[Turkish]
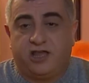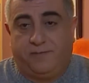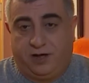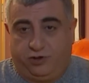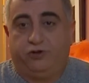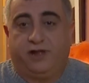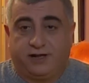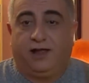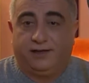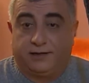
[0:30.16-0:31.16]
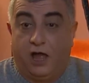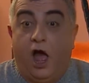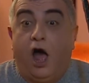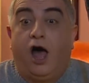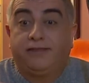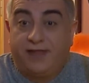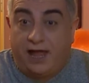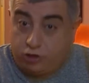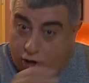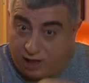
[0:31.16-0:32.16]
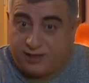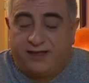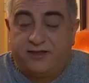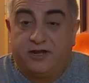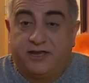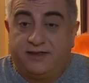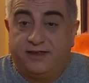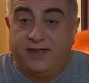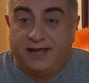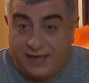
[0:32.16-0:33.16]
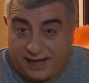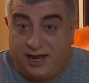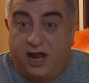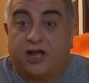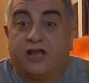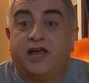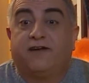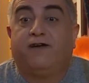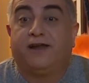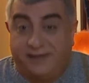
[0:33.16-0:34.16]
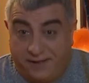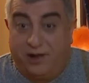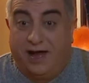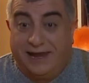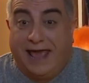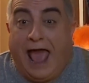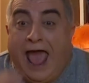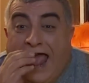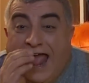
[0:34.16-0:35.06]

açmak zorunda kaldık. Hatta doğalgaz şirketinden geldiler kaçak var diye mahalleye.